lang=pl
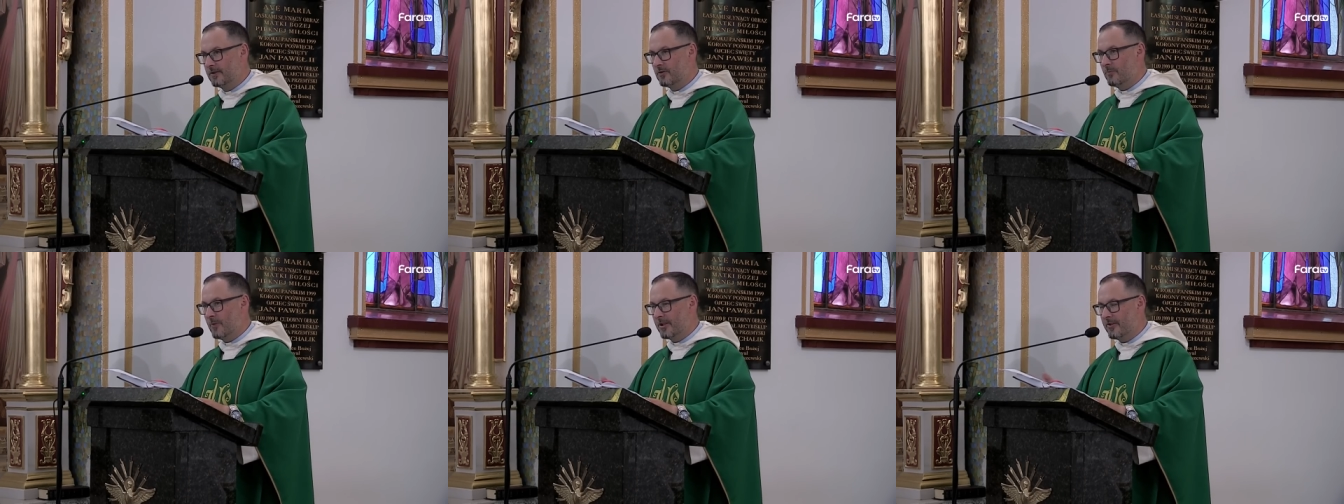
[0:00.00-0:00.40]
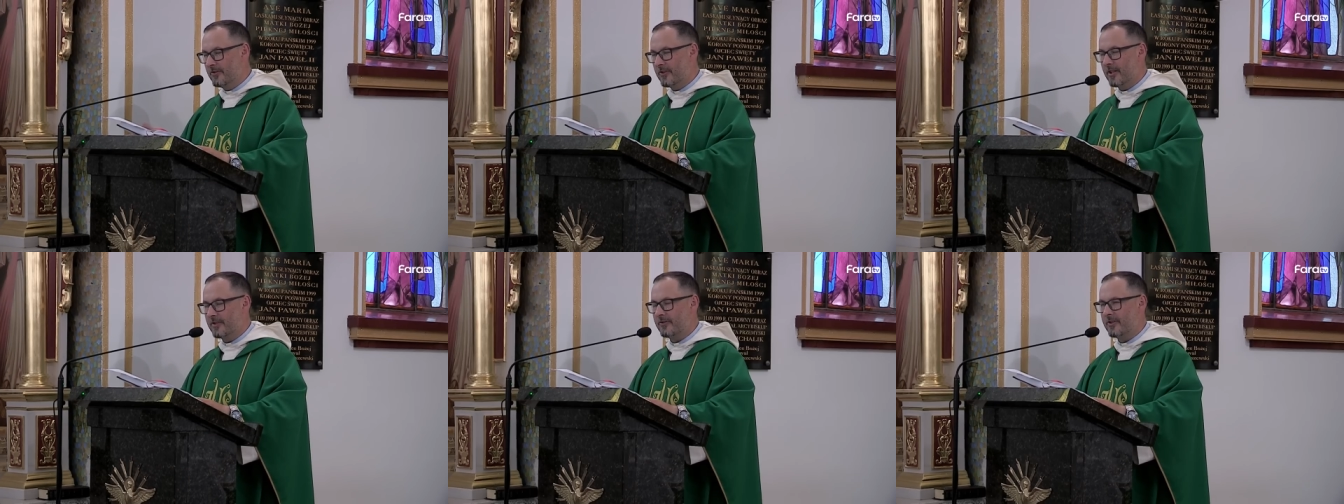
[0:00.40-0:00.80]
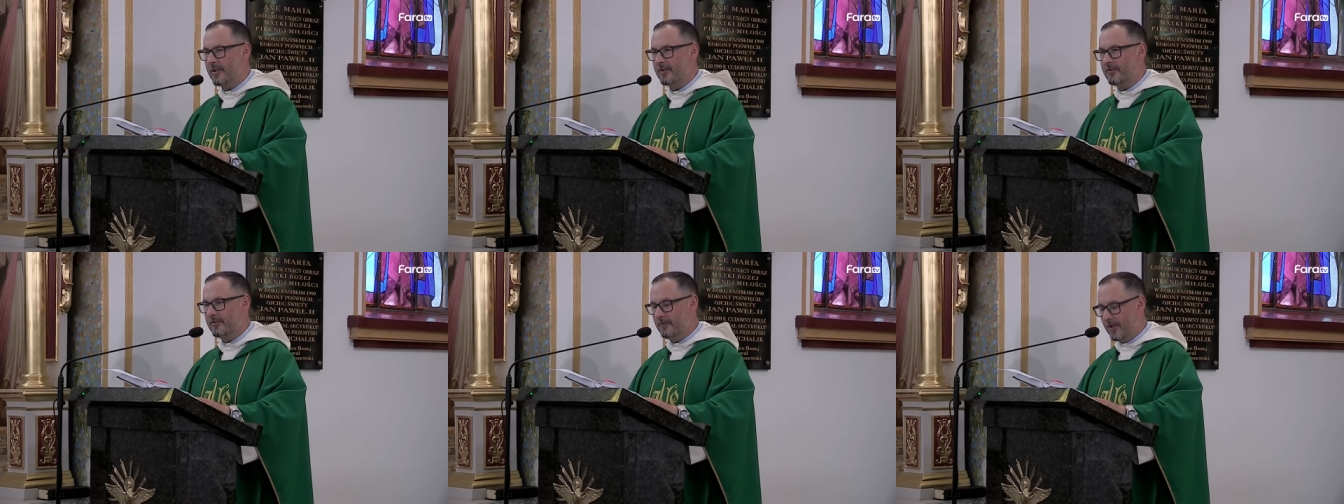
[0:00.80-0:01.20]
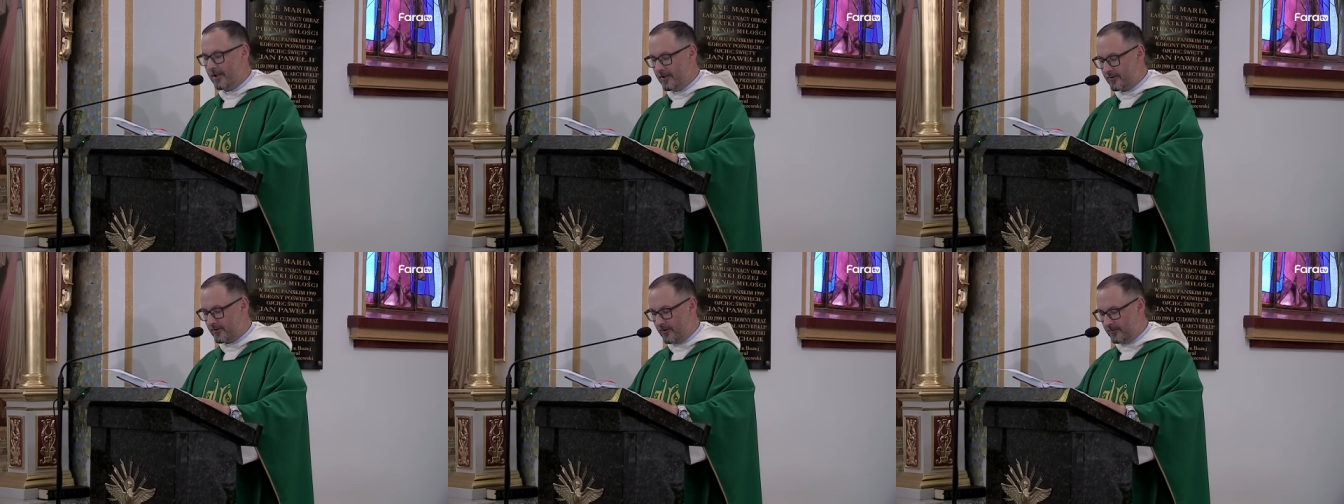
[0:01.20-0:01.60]
humanizacja
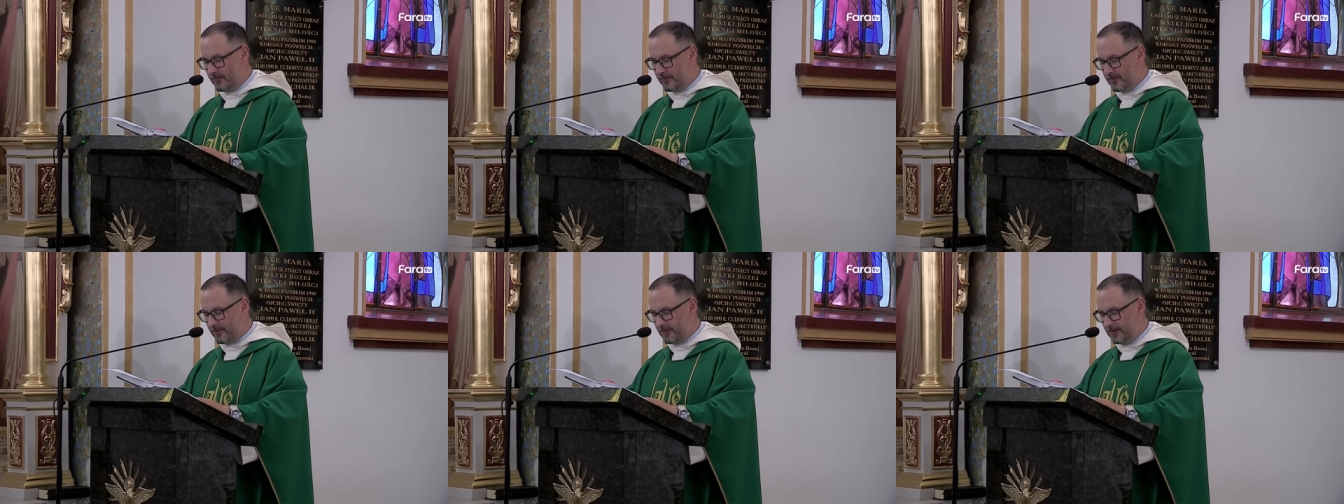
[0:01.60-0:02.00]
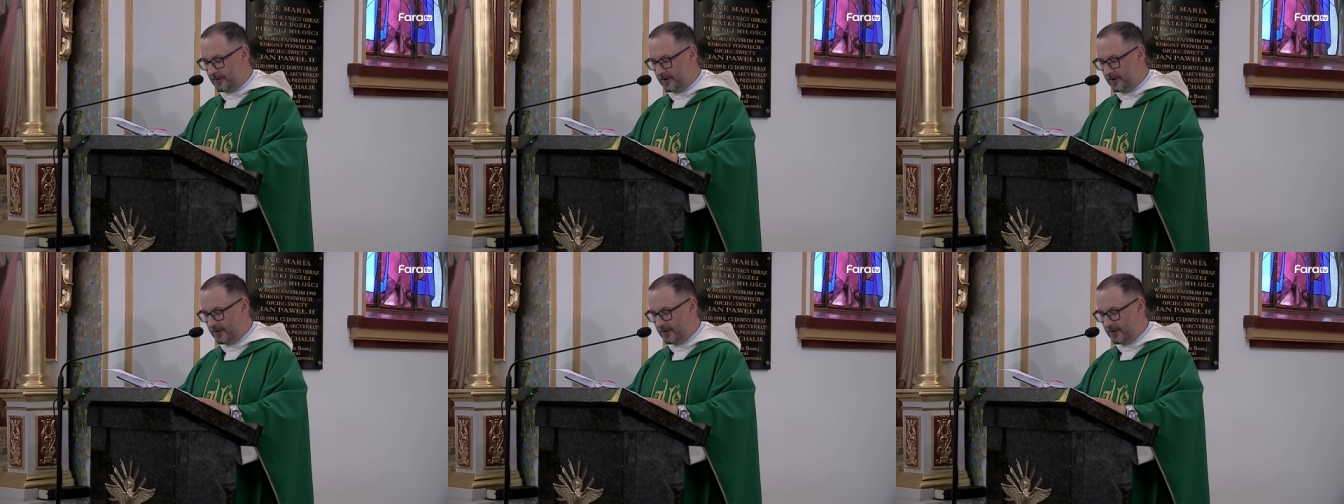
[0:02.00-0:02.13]
zwierząt,